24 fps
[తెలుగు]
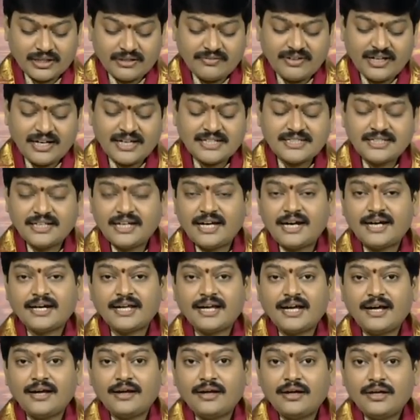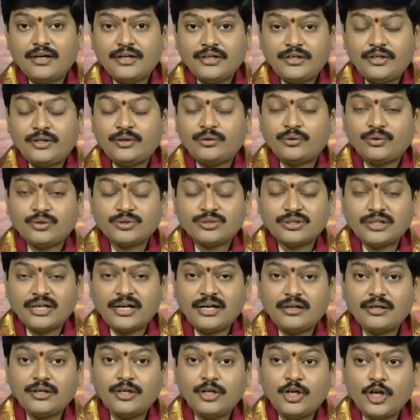వ్రతం ఎలా చేయాలట ఈ రోజున
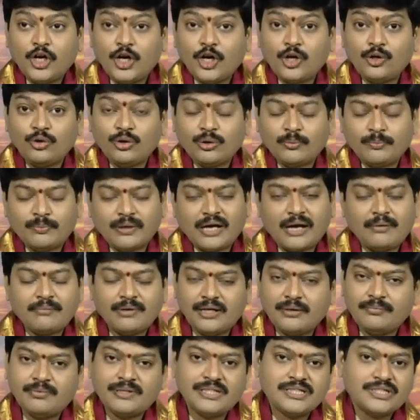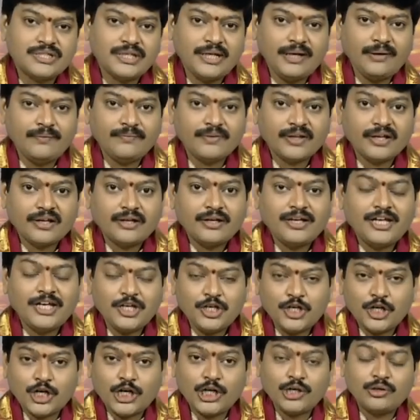ఏడుగురు బ్రాహ్మణుని పిలిచి ఈ
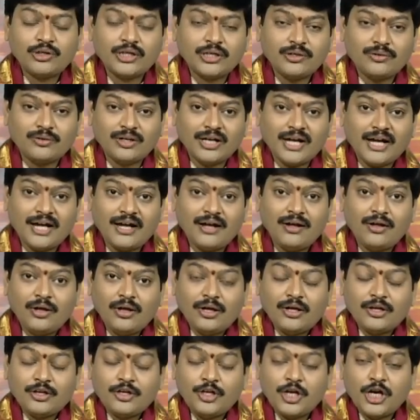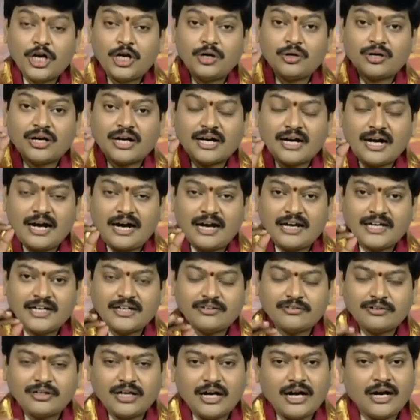ఏడుగురికి కూడా ఏడు
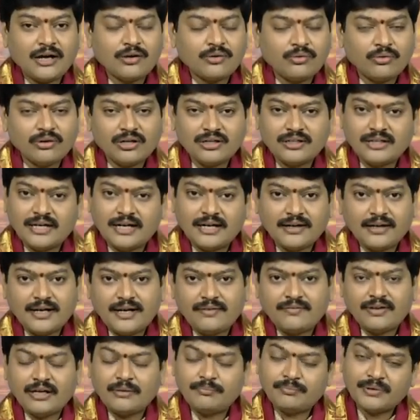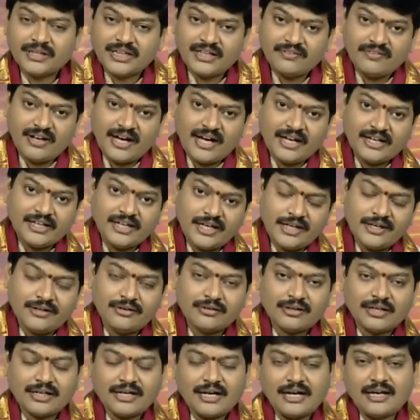రకాలైనటువంటి ఆకుకూరలు దానంగా ఇవ్వాలి ప్రతి వారికి
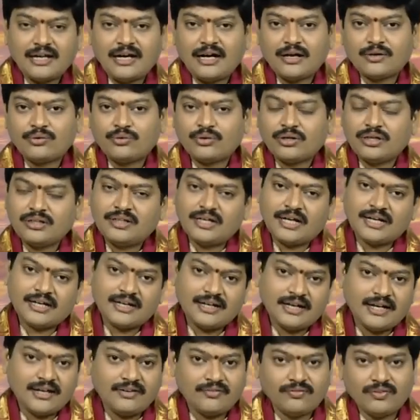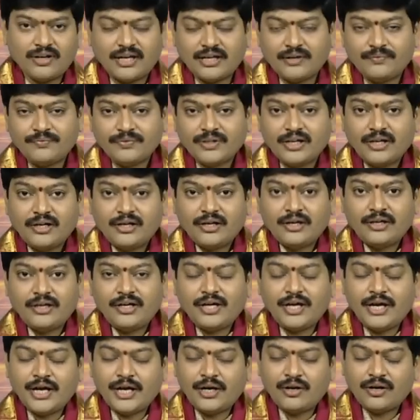ఏడు రకాల ఆకుకూరలు దానంగా ఇవ్వాలి
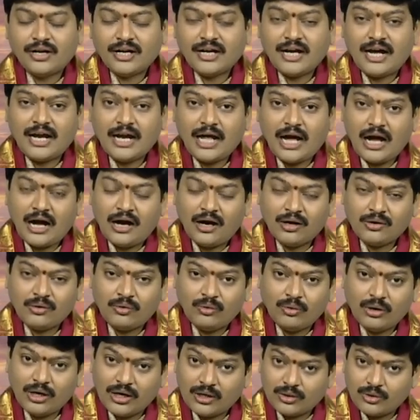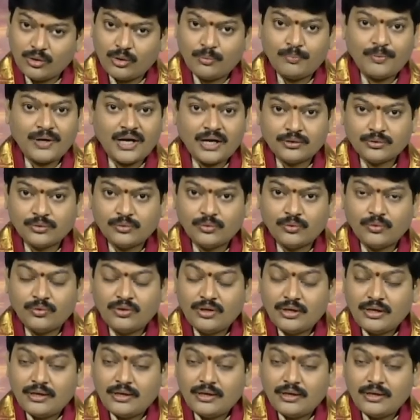ఈ ఏడు రకాల ఆకుకూరలతో పాటు